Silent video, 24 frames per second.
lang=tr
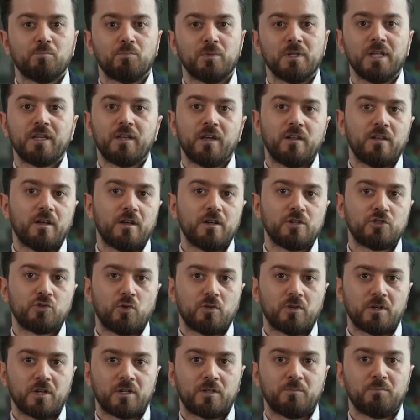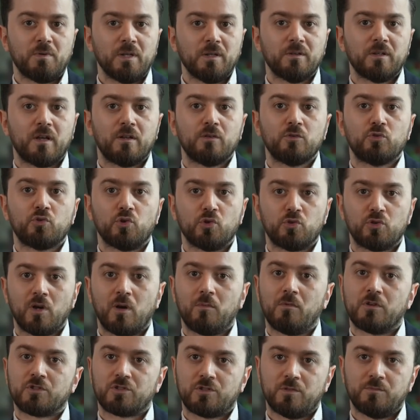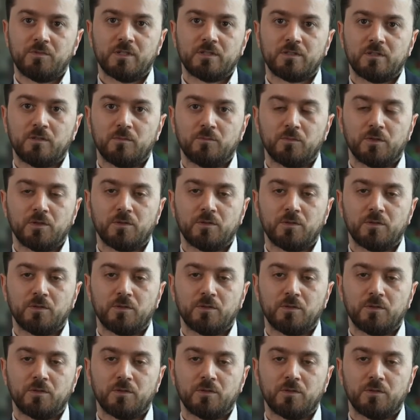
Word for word: Black Energy olarak bilinen kötü amaçlı bir yazılımdı.